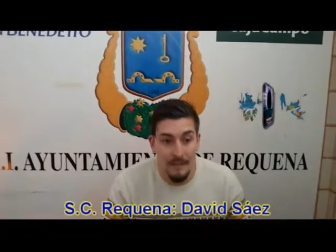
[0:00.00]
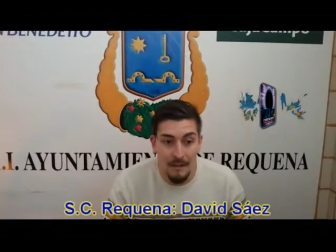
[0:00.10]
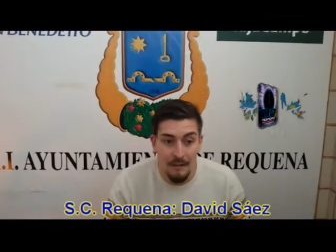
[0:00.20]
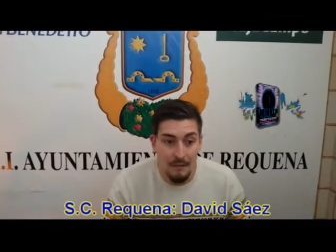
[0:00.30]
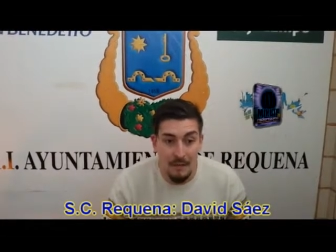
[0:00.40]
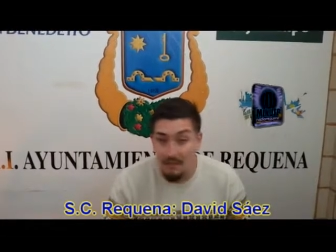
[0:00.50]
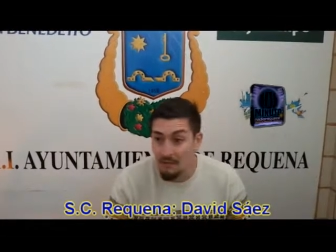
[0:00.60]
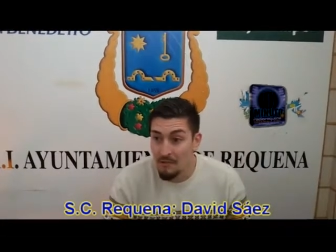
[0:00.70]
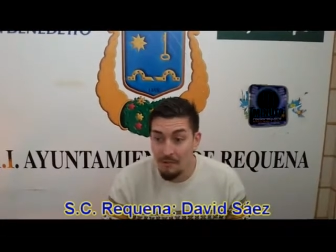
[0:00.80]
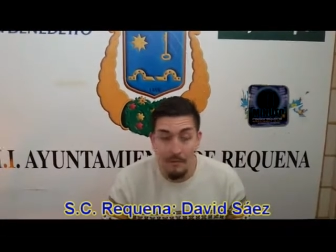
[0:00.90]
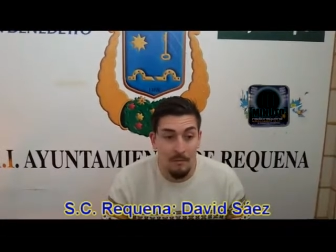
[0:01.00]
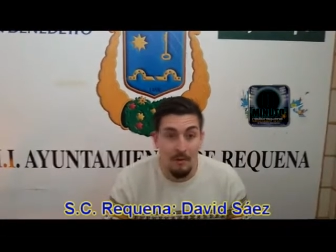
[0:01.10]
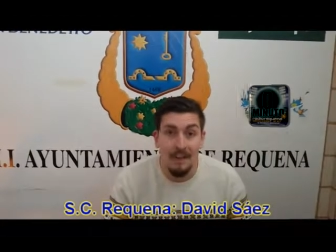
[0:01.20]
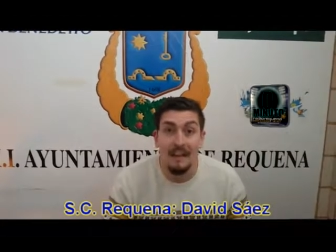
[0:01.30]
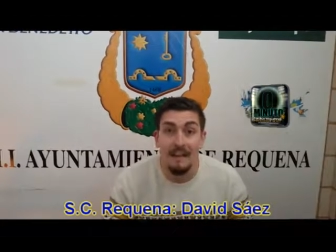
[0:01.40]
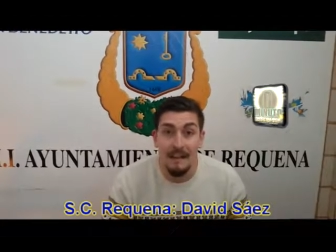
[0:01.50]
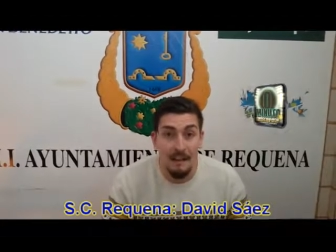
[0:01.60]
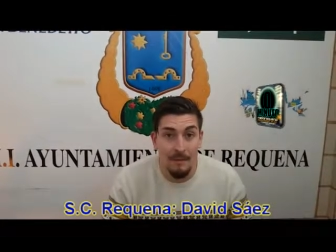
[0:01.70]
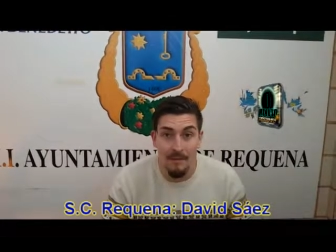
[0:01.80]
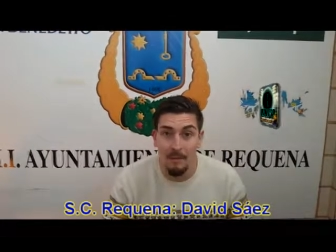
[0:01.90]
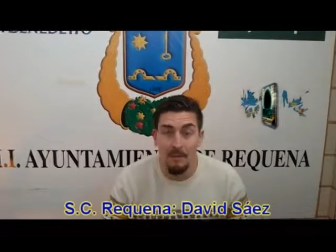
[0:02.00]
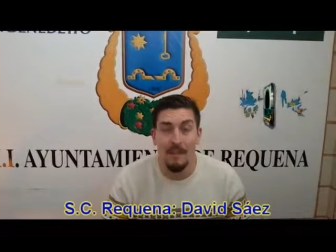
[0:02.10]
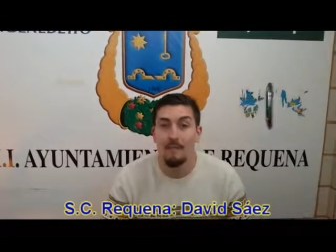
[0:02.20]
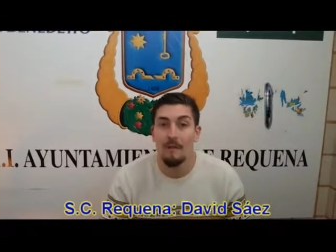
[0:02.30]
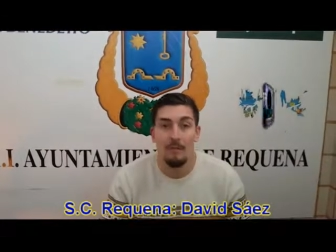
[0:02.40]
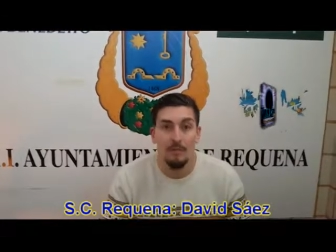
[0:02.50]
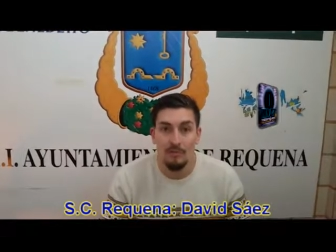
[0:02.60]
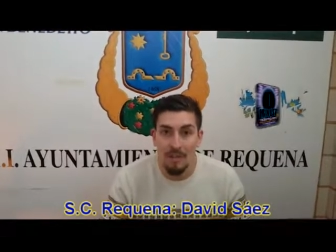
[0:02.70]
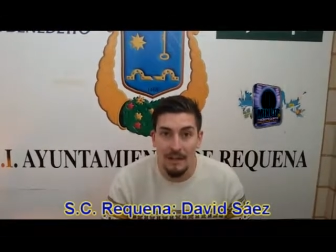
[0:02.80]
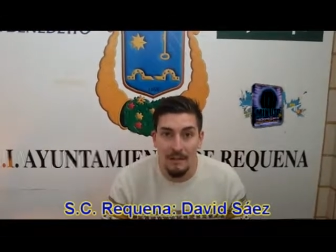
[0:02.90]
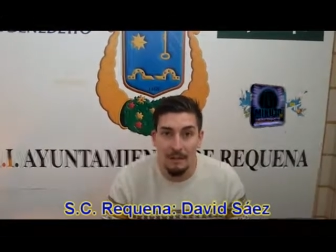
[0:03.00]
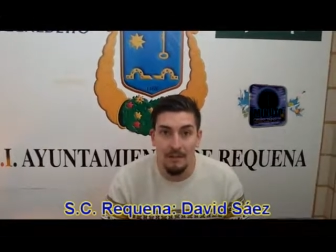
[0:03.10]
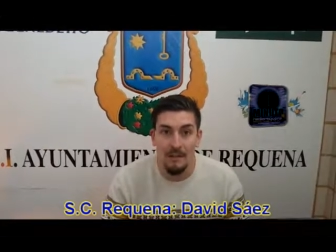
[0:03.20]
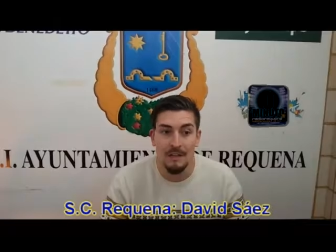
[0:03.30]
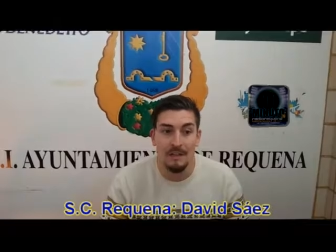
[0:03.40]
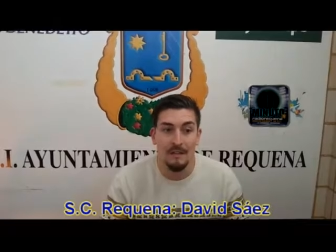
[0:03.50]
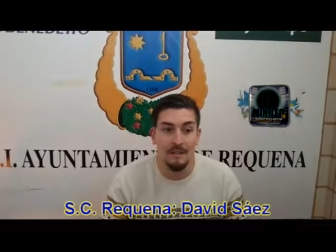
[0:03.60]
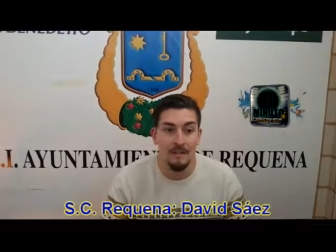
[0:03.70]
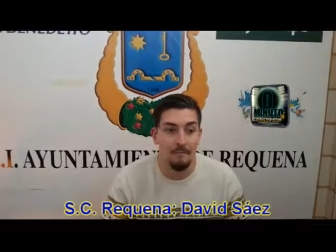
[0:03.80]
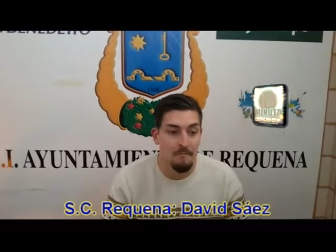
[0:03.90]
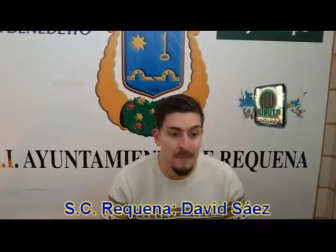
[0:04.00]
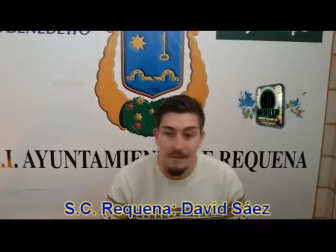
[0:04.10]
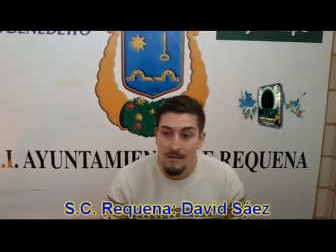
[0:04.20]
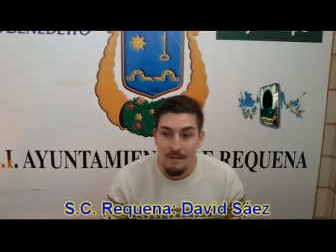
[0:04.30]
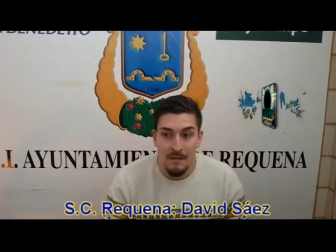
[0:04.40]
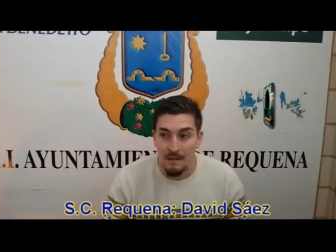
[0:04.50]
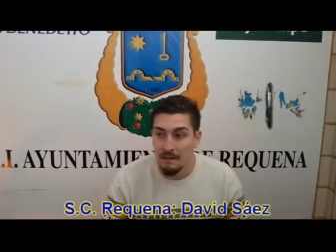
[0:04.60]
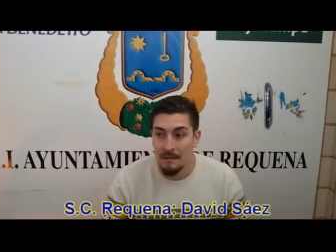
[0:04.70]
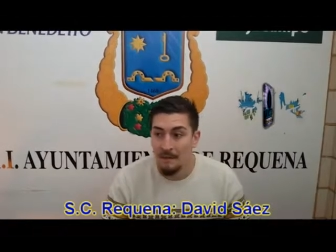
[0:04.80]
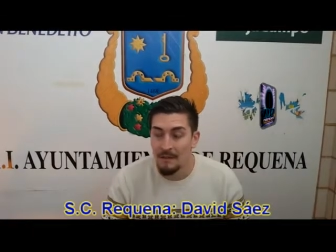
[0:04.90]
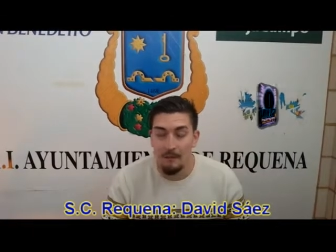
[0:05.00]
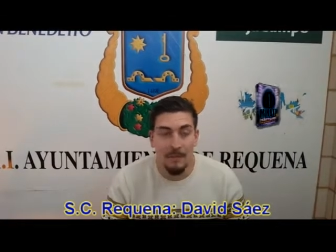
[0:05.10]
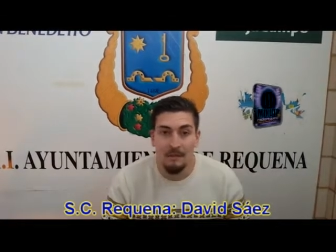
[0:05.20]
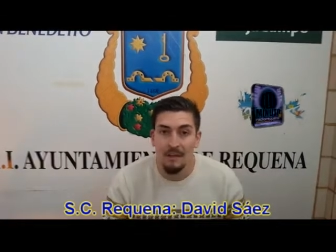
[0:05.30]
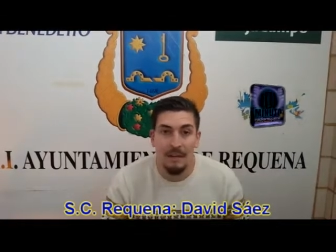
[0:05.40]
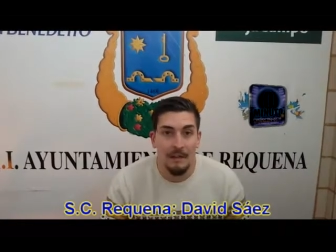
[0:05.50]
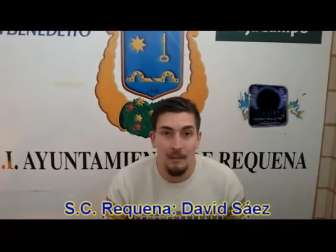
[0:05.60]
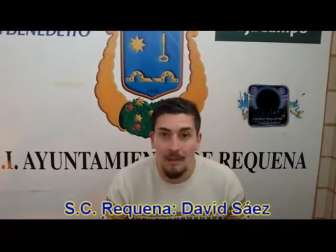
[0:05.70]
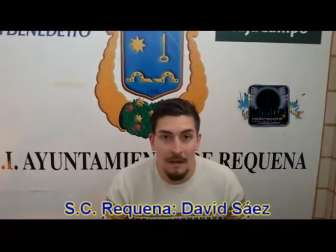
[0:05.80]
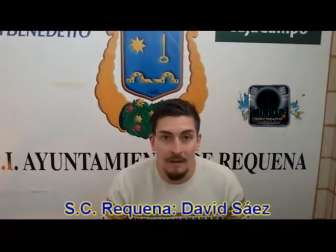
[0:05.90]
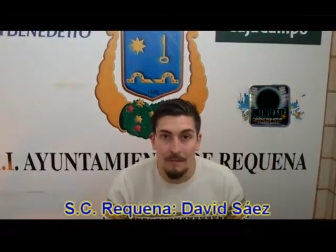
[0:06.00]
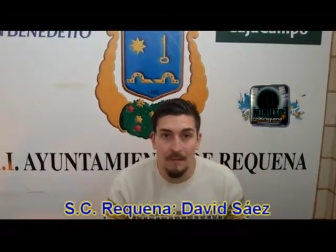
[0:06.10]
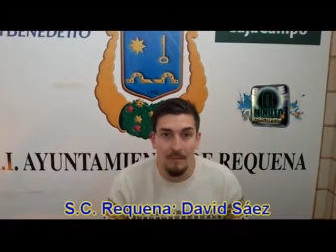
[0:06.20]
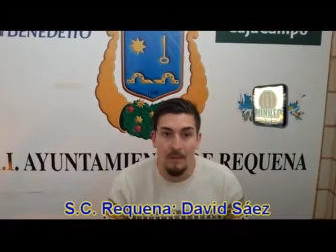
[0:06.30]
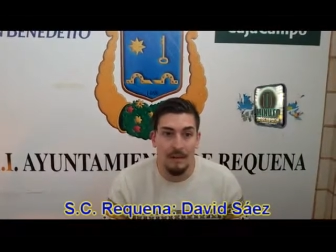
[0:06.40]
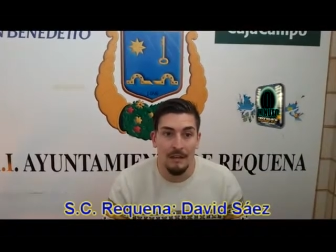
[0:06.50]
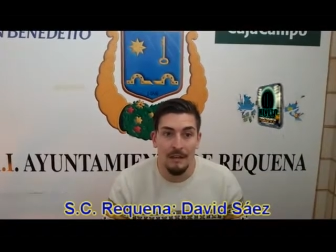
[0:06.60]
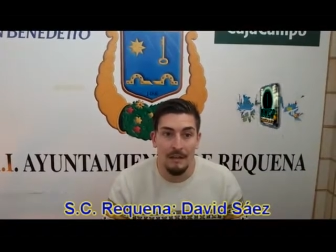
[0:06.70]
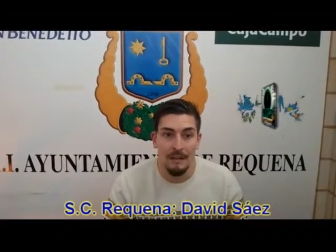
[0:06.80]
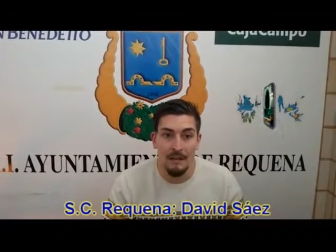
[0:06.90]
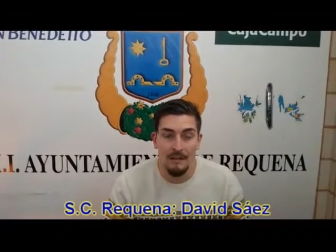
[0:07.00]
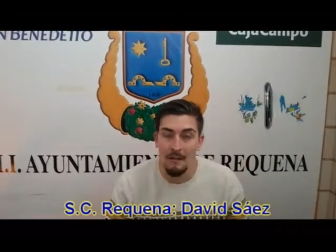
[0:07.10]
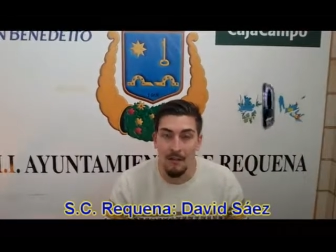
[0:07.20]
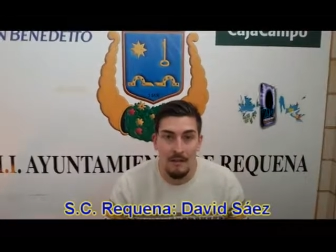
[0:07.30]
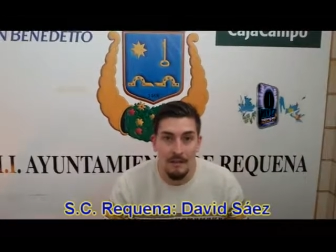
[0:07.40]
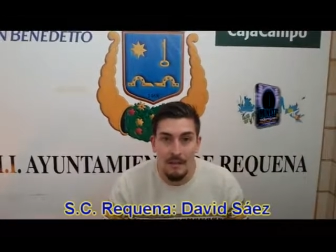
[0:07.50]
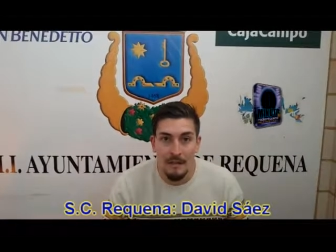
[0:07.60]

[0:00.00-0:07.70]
De hecho, cuando estuve en Burriana, la pretemporada jugamos contra ellos y eh, más o menos el equipo era el mismo que, es ahora.